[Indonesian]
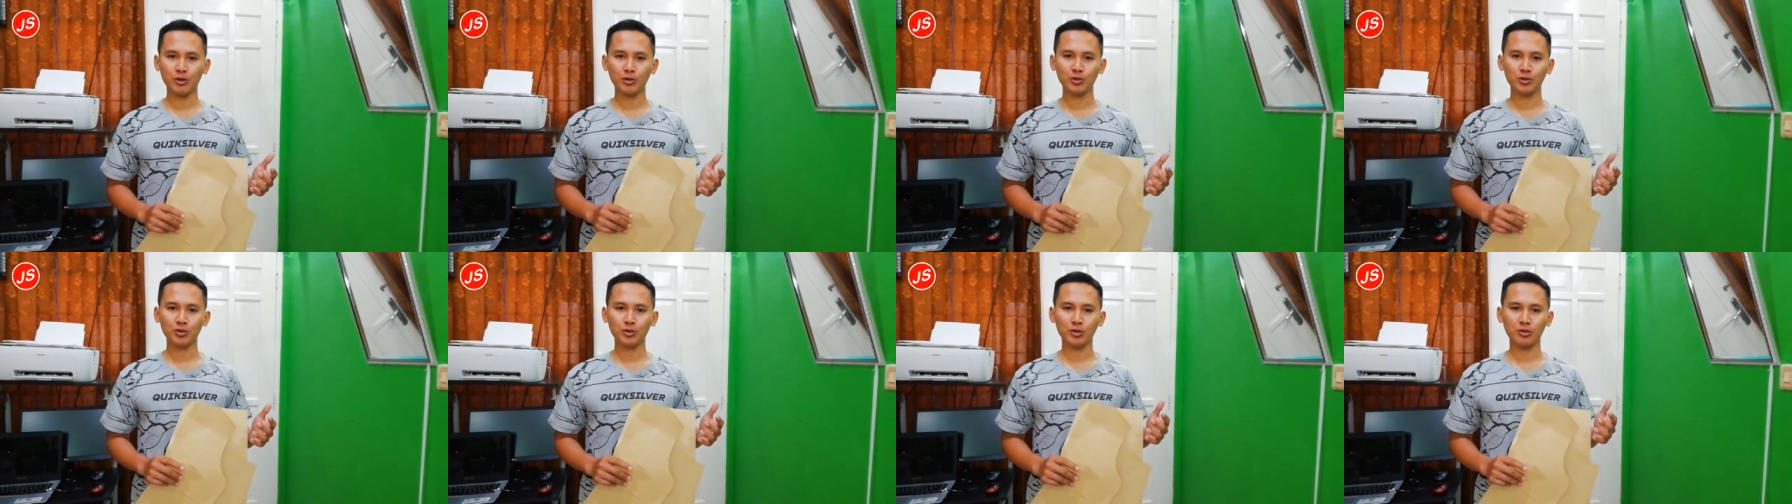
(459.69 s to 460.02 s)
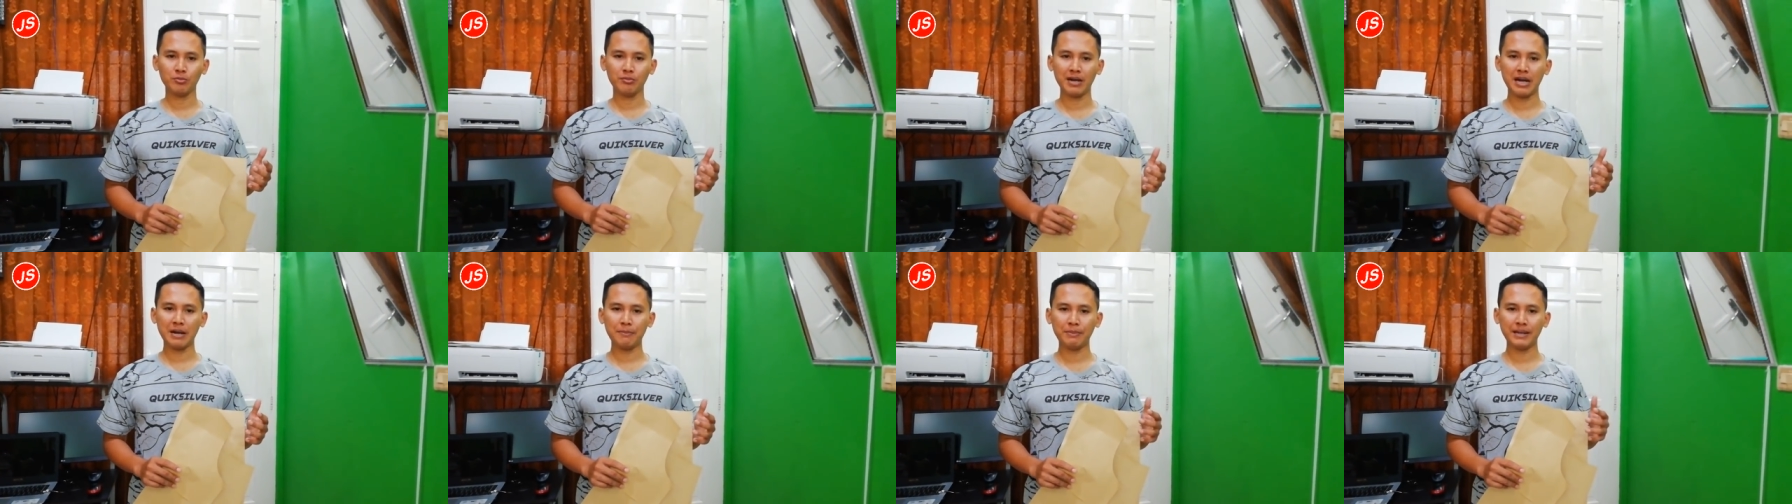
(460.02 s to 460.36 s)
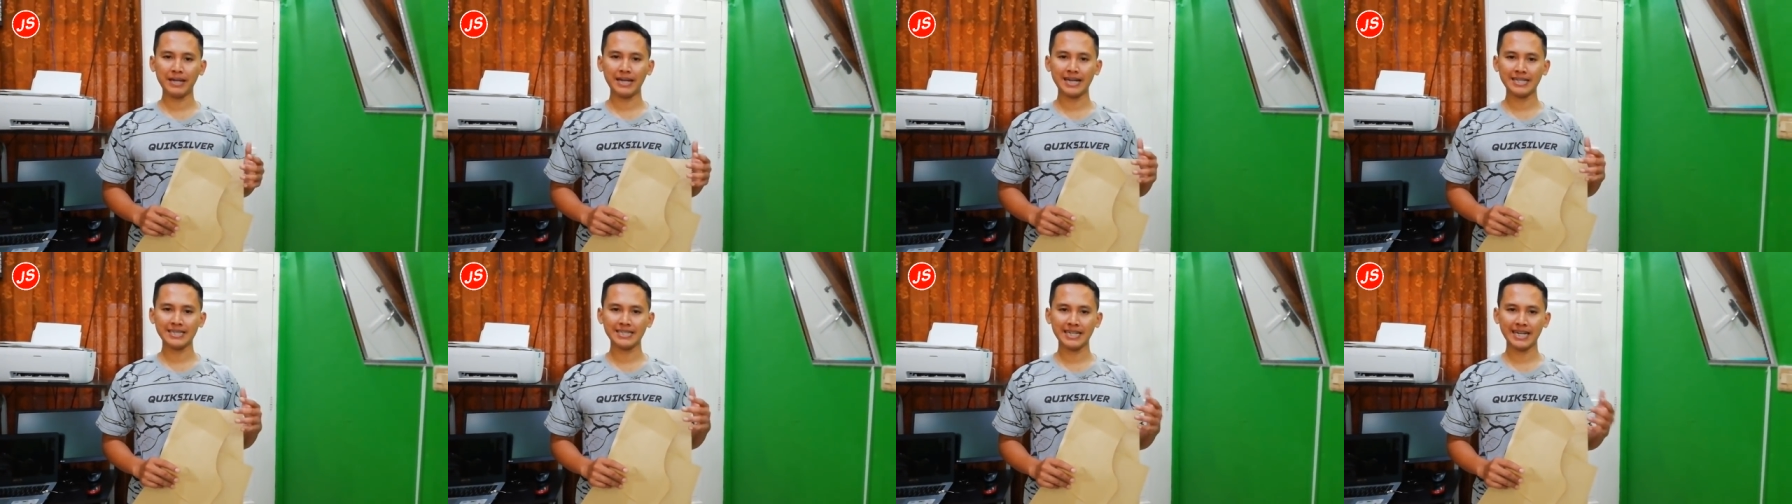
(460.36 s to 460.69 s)
untuk
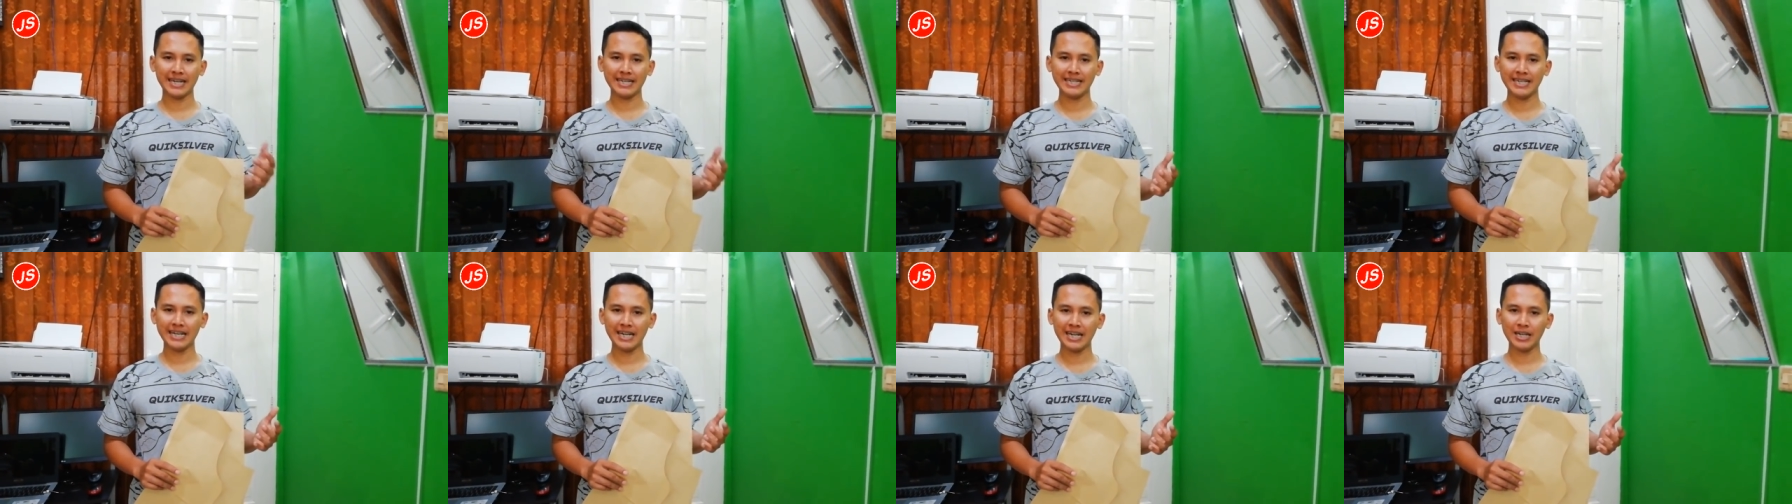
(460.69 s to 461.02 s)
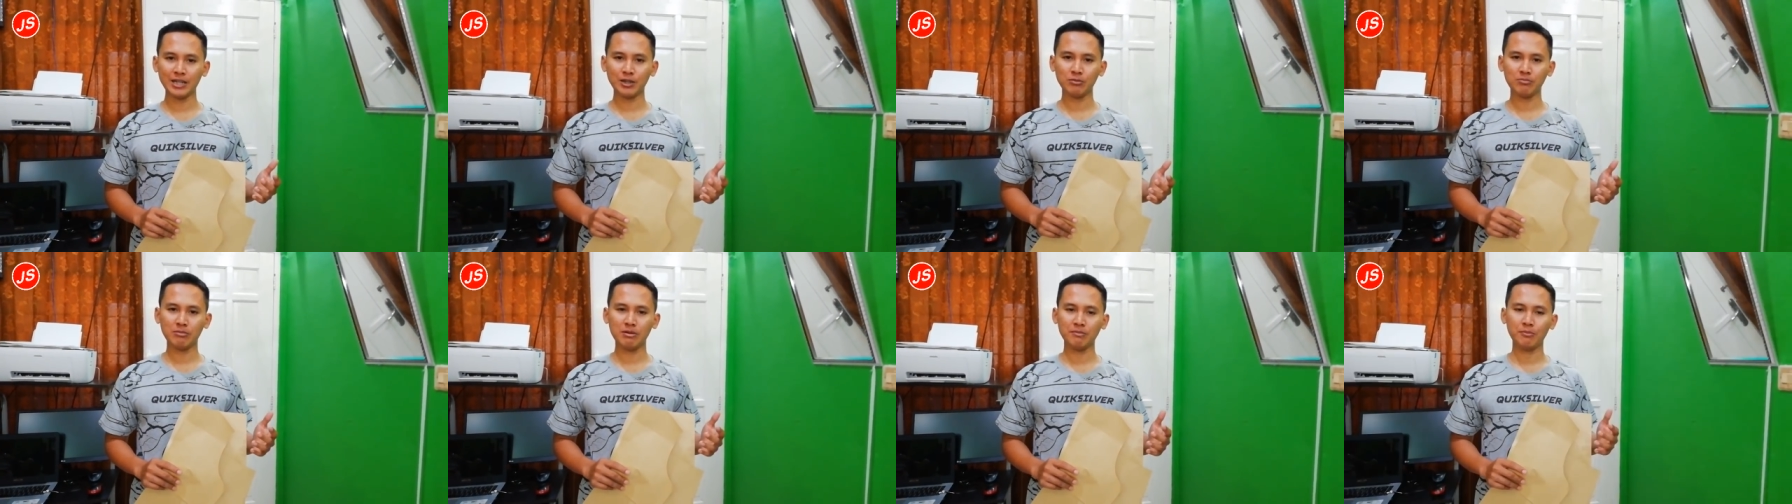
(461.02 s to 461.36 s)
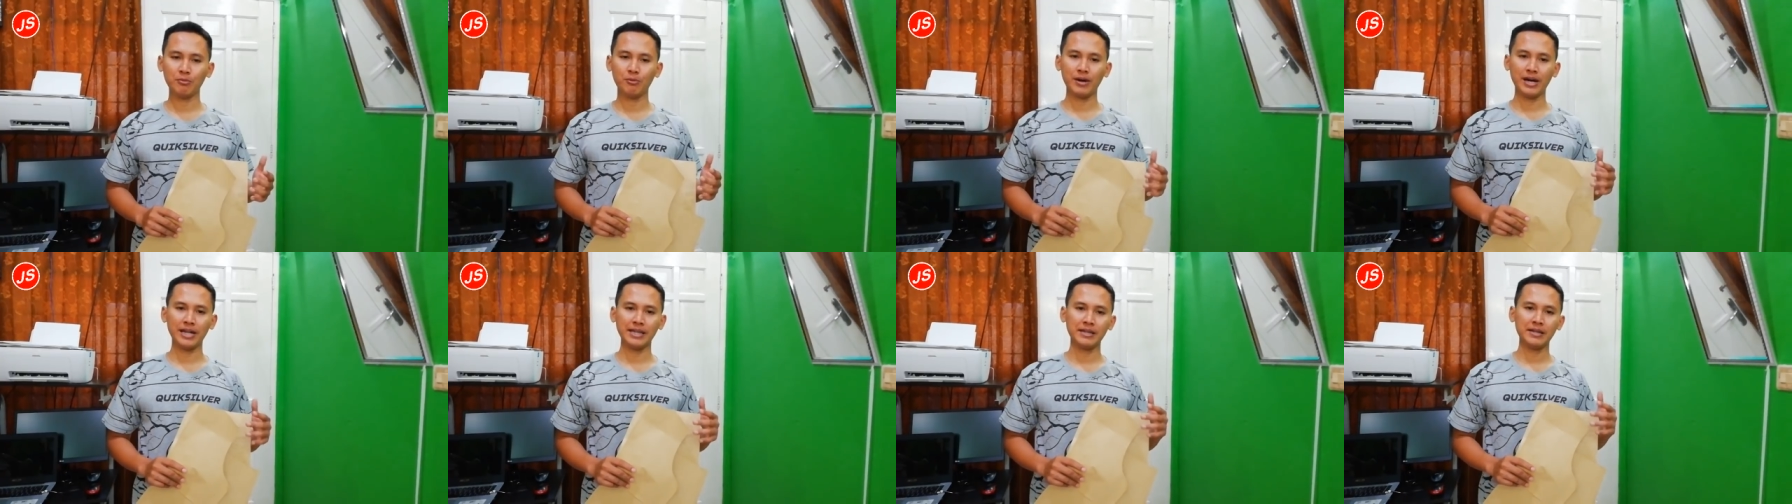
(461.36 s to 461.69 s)
mengaplikasikannya atau
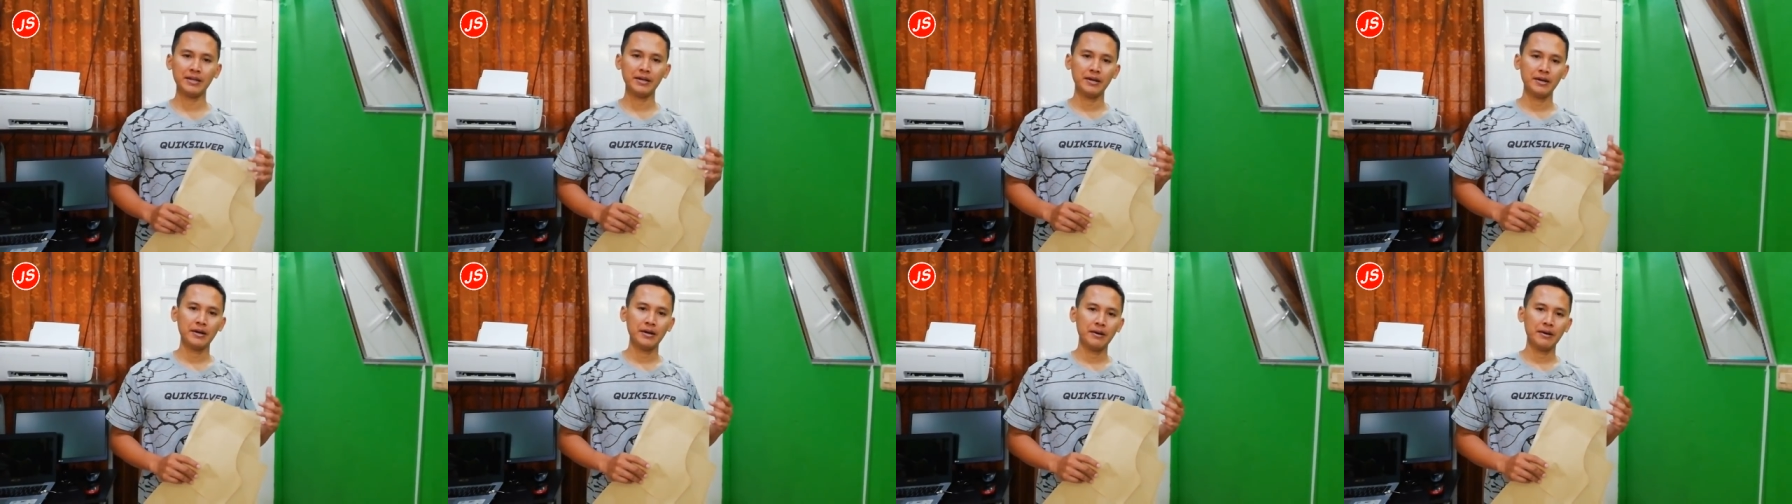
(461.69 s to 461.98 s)
membuat